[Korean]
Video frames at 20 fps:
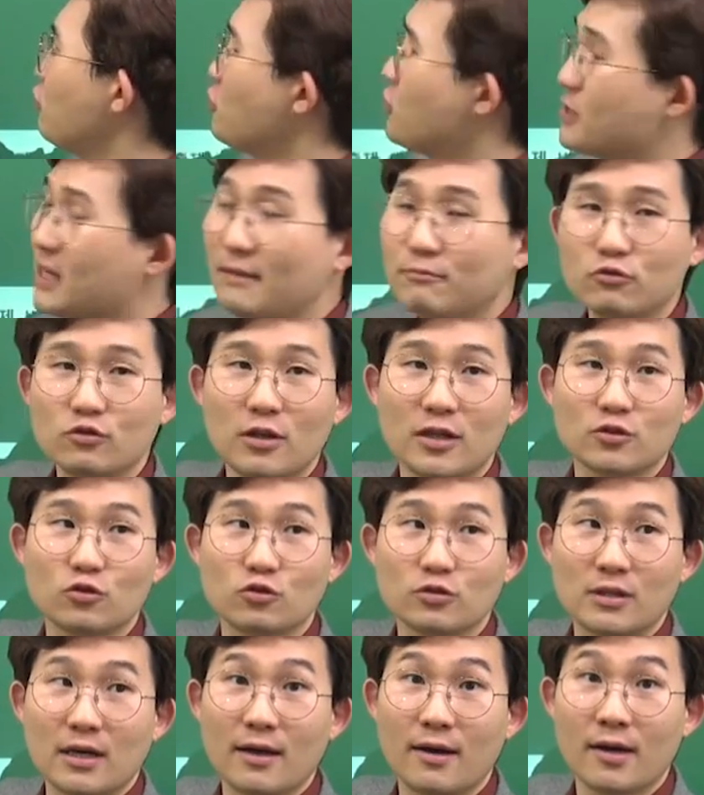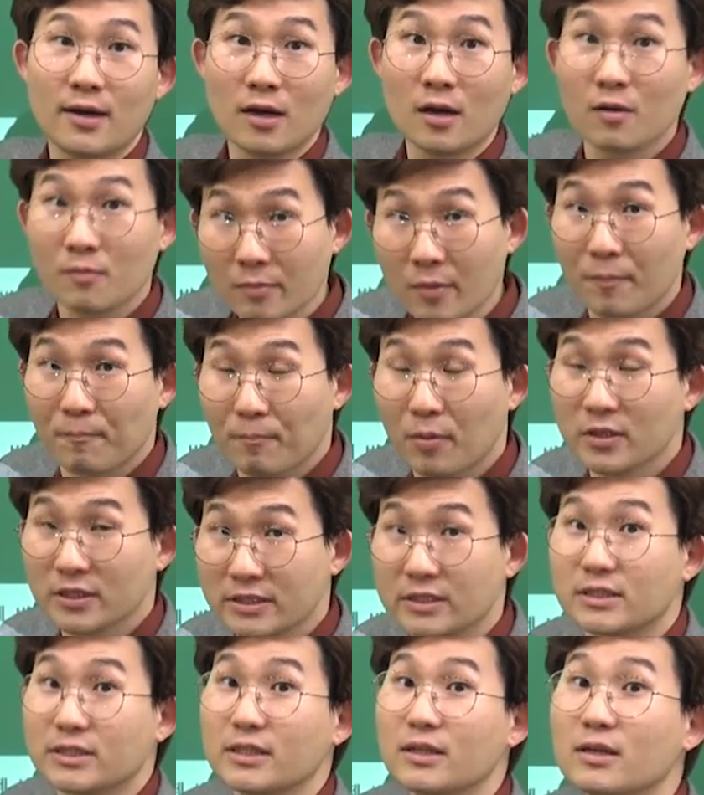출제 문항수가 몇
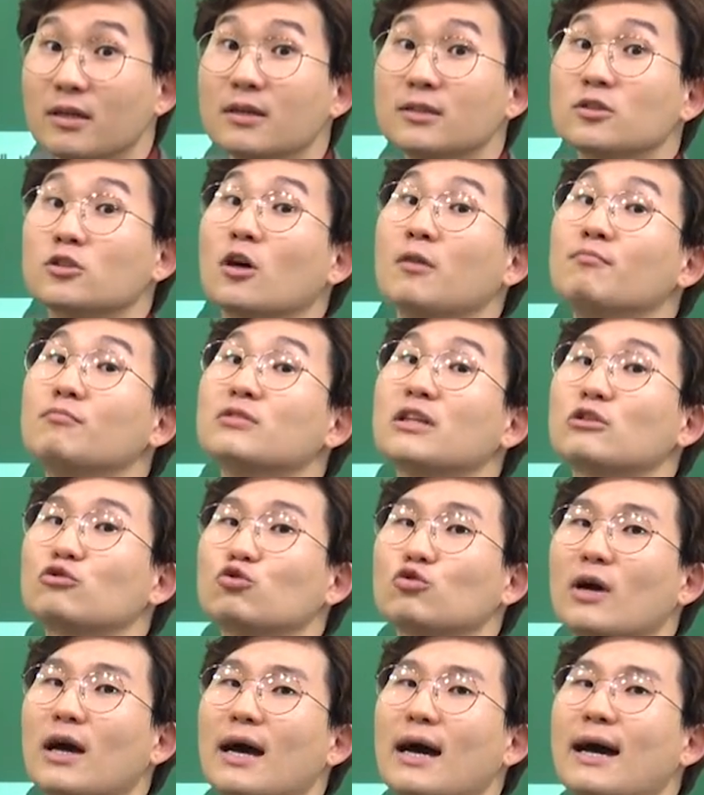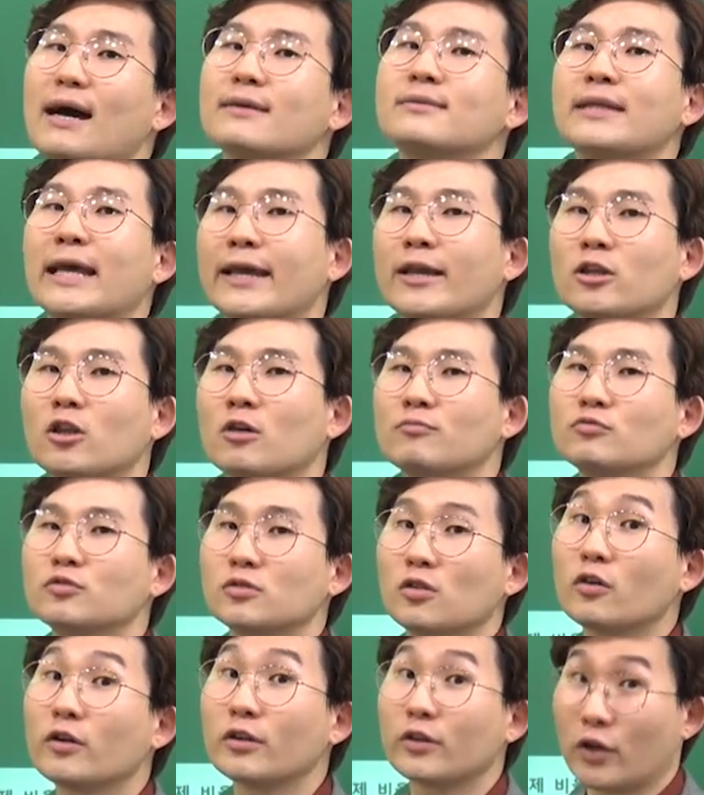번인지 전부 다 쫙 데이터
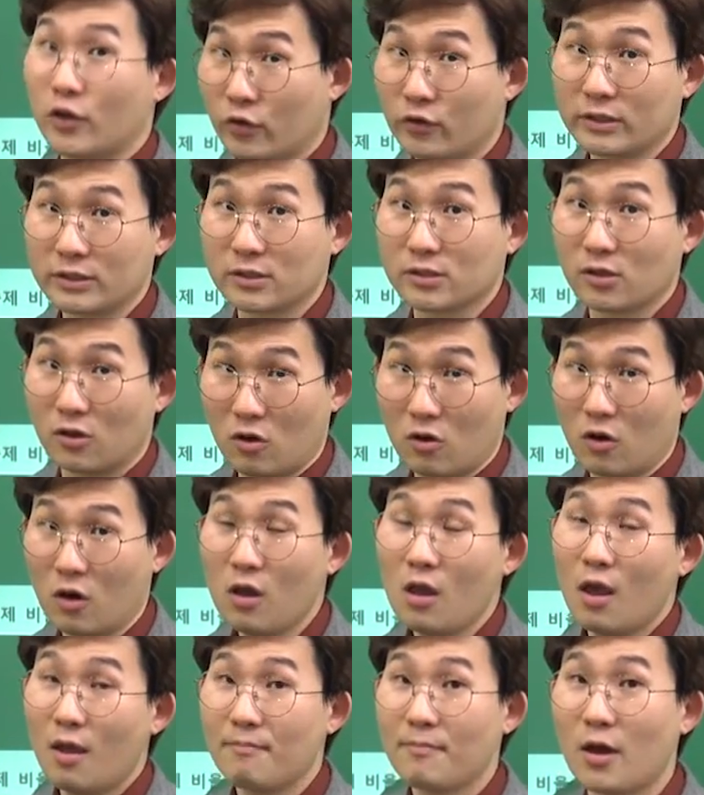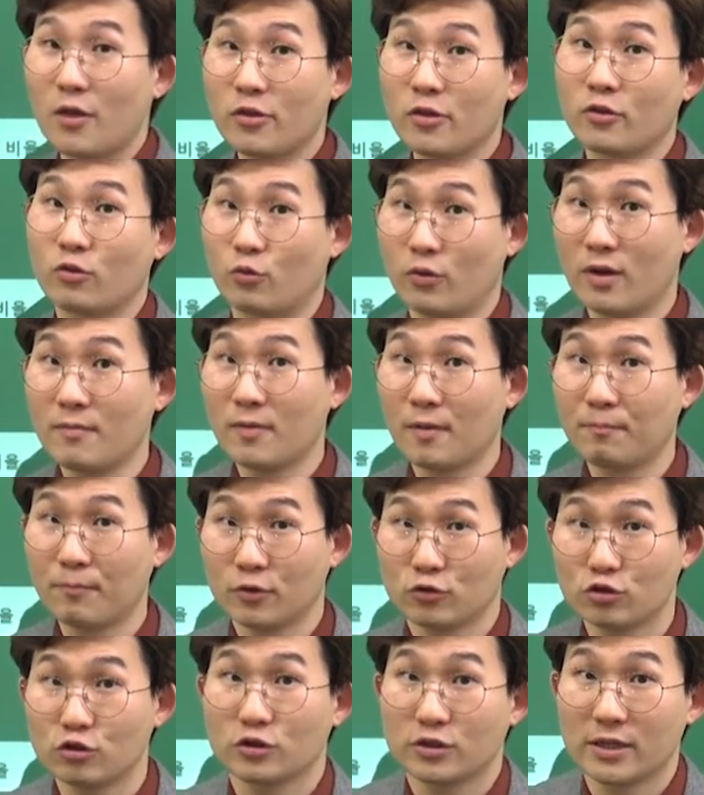분석이 되어 있어. 몇 년도에 몇
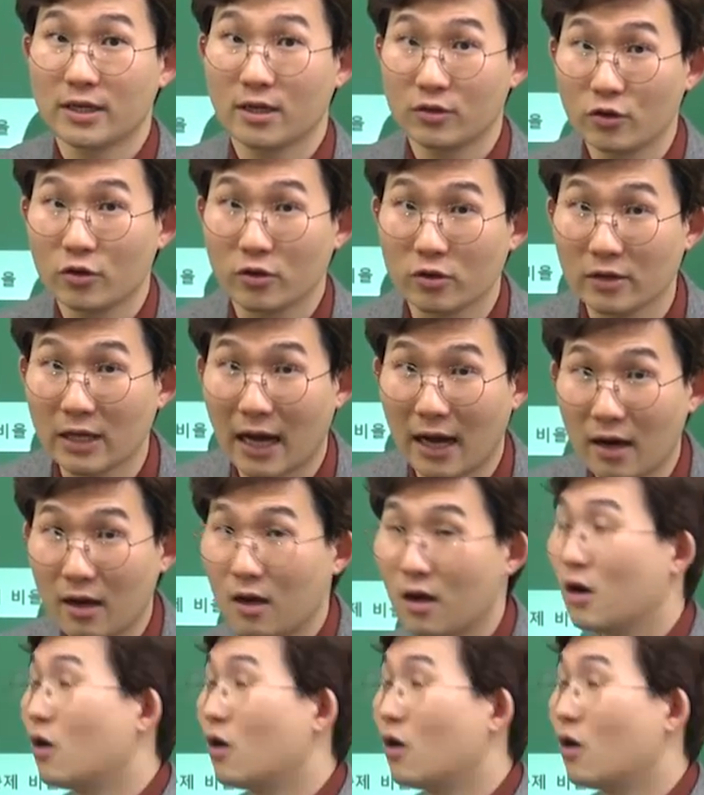번 출제가 되었다.